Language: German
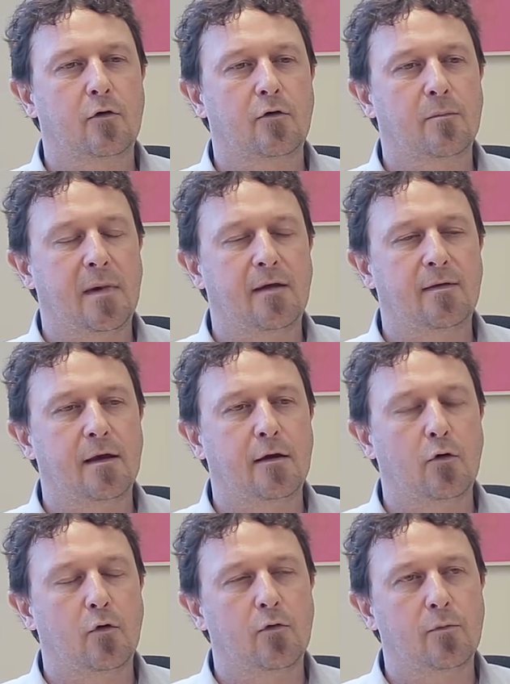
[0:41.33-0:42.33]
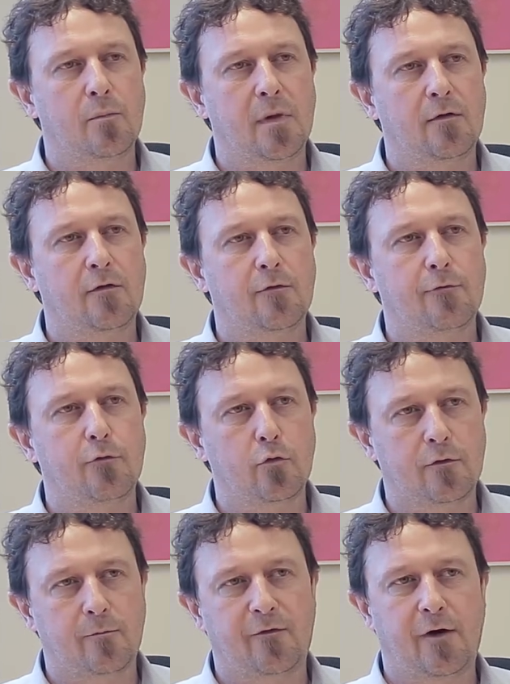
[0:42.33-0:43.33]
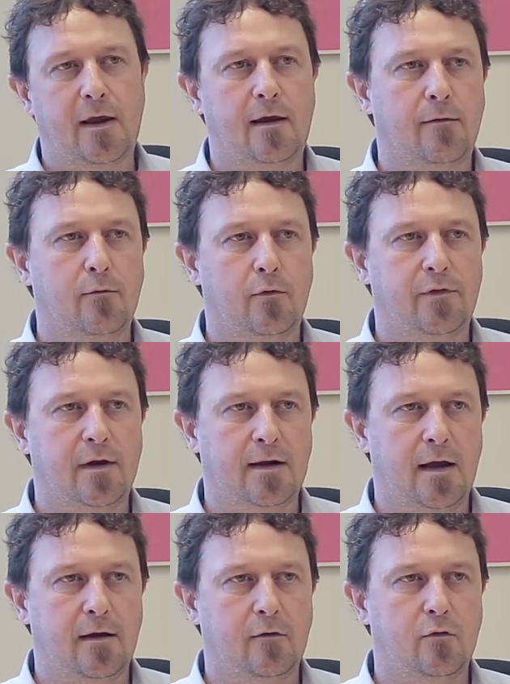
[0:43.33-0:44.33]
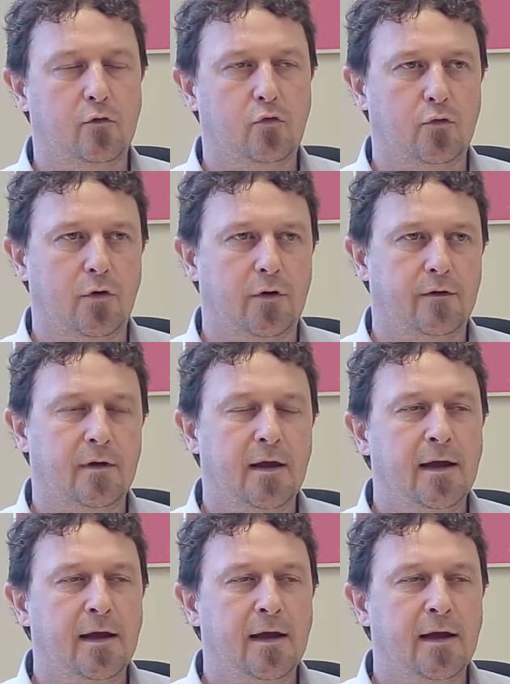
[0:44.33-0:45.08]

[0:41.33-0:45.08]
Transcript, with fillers: Kosmetik und mit Fußpflege und dergleichen zu tun hat.